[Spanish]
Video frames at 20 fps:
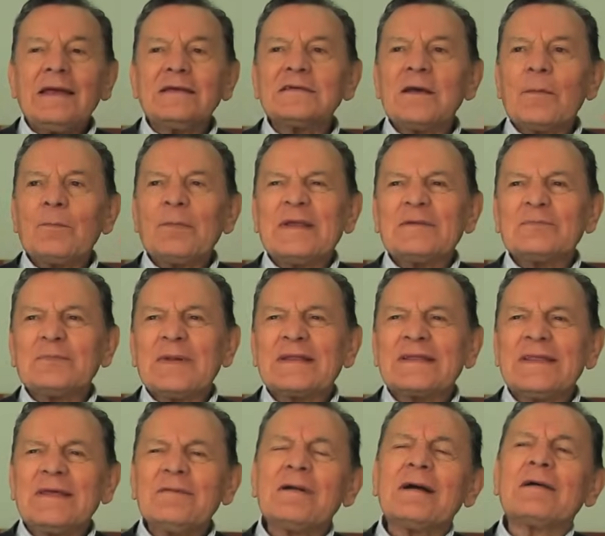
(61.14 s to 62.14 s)
esa
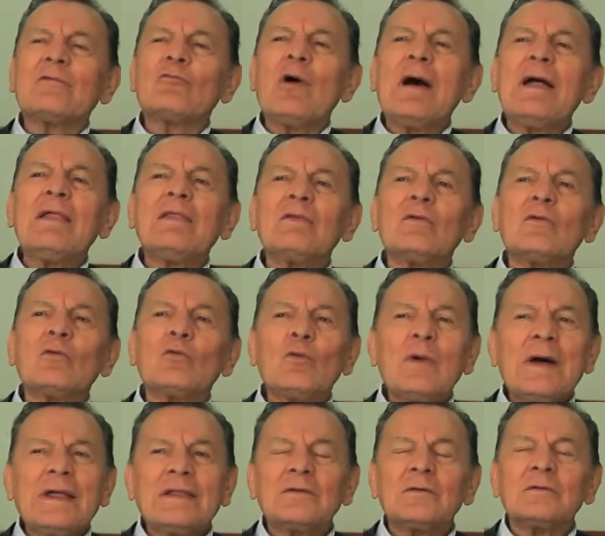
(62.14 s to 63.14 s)
perspectiva cuando,
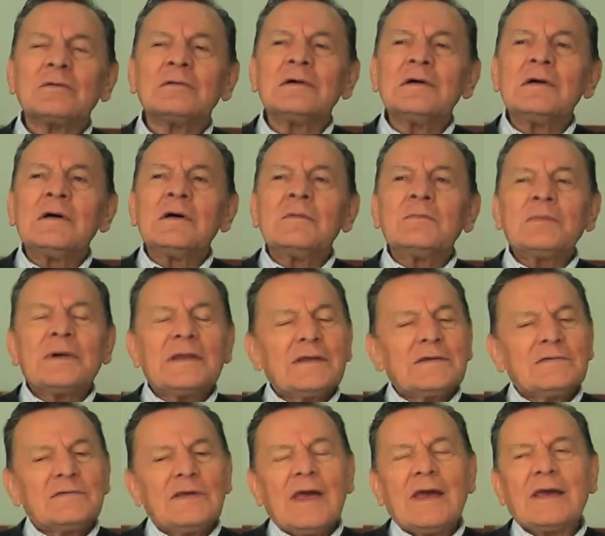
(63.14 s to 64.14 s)
cuando
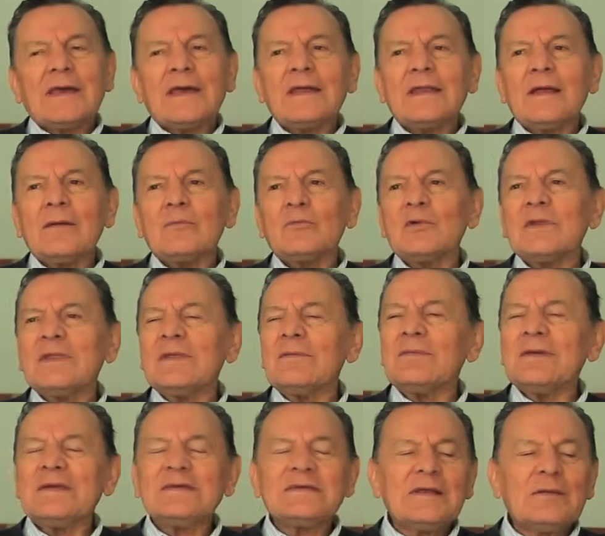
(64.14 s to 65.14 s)
parecía que era muy
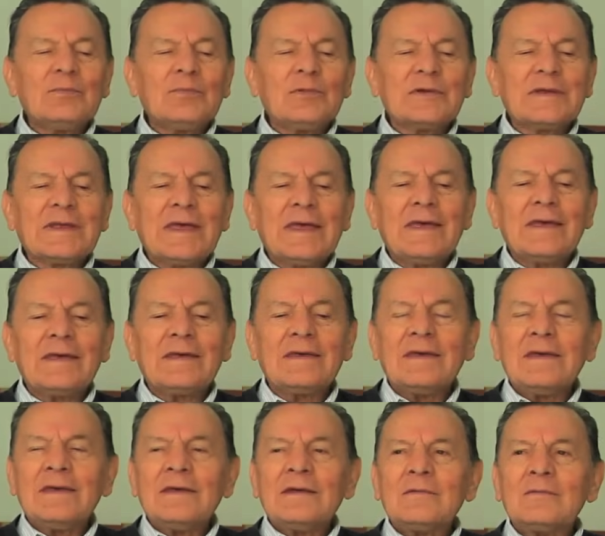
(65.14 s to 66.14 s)
difícil porque
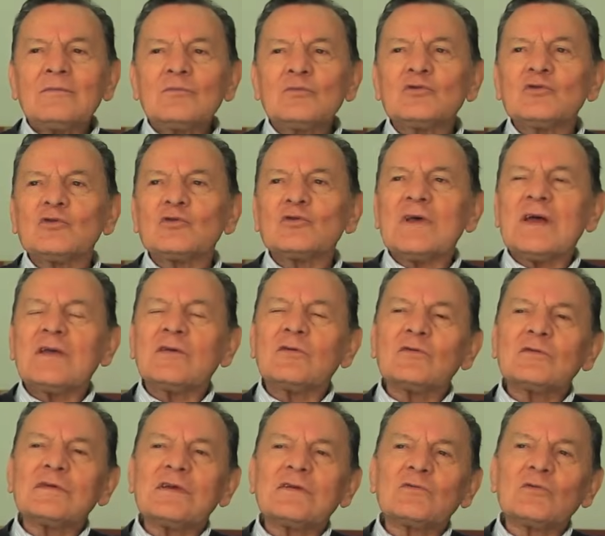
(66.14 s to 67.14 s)
muchos
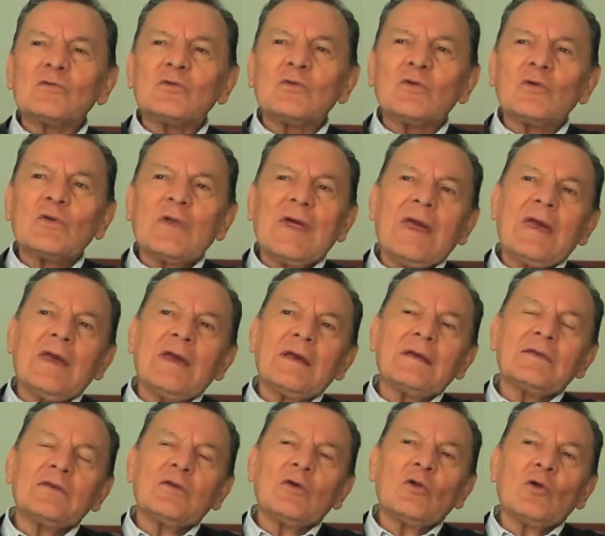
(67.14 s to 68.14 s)
años de estudio
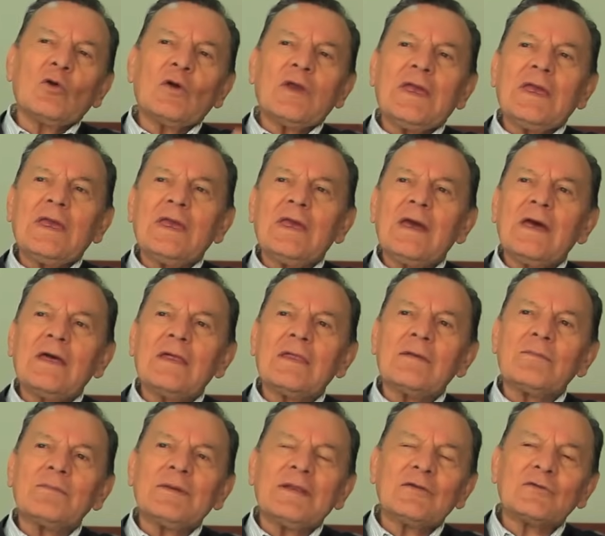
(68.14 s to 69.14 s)
de teología,
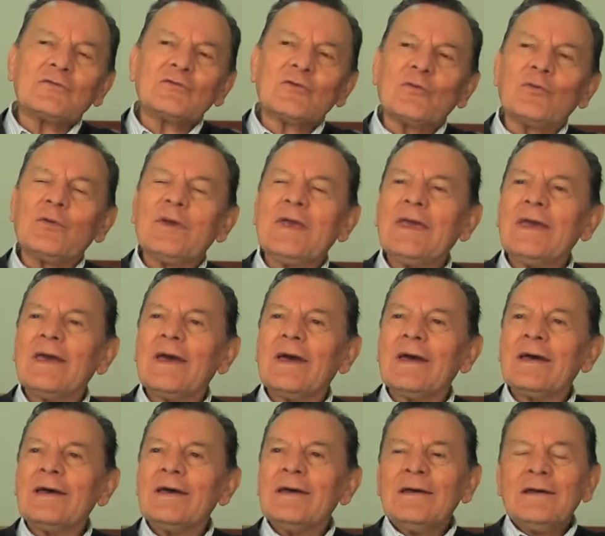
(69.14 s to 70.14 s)
de
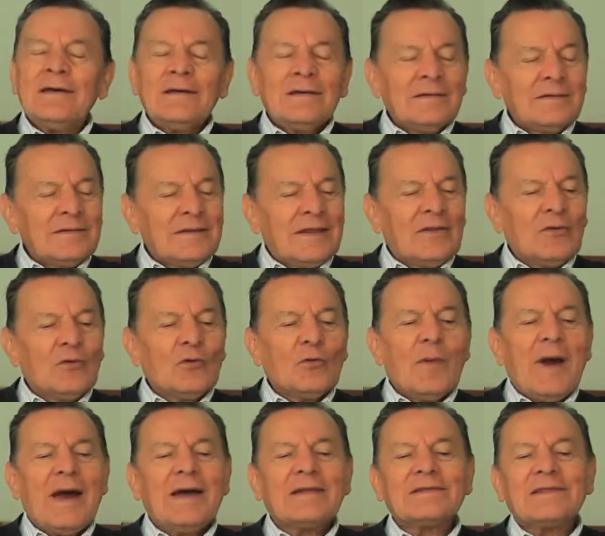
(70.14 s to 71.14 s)
filosofía, de
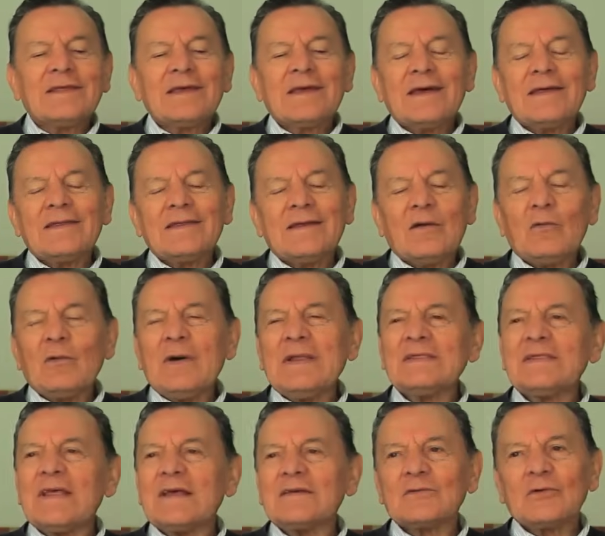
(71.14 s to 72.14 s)
dogmática, de
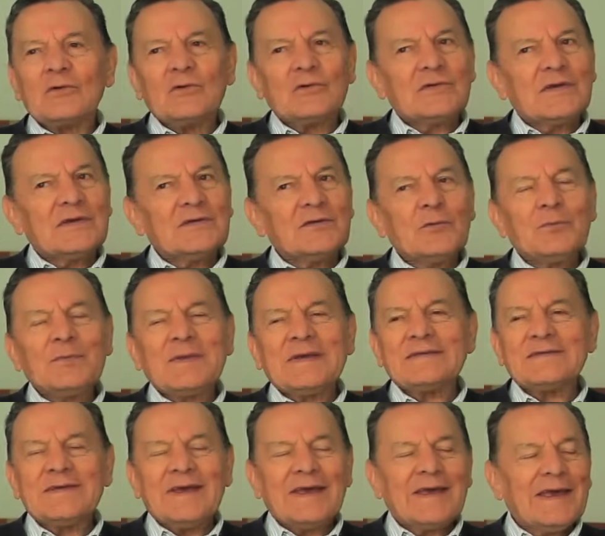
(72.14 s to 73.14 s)
cuantas cosas. Yo
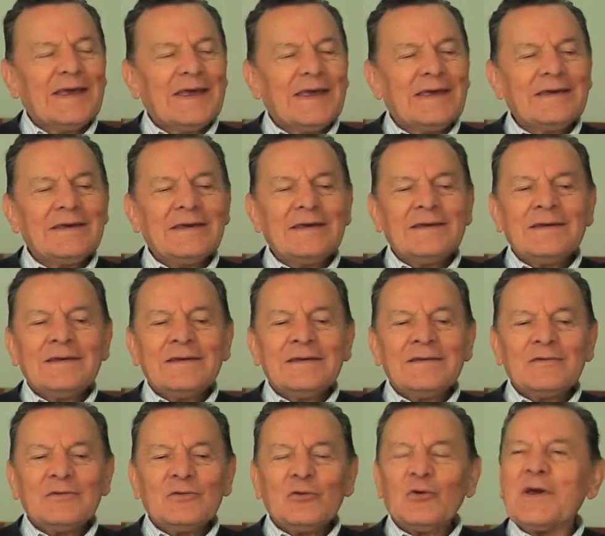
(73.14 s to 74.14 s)
pensé que
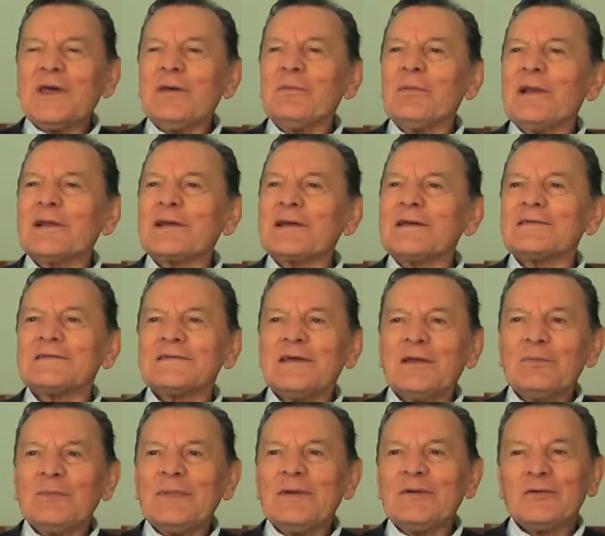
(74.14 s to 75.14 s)
nunca iba a
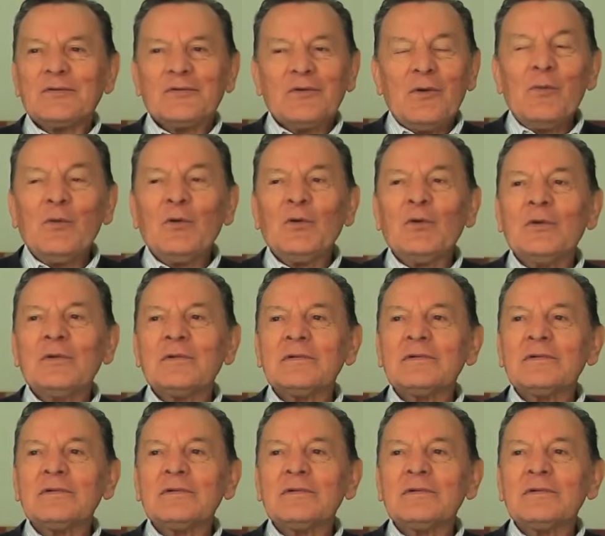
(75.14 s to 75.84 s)
alcanzar, pero como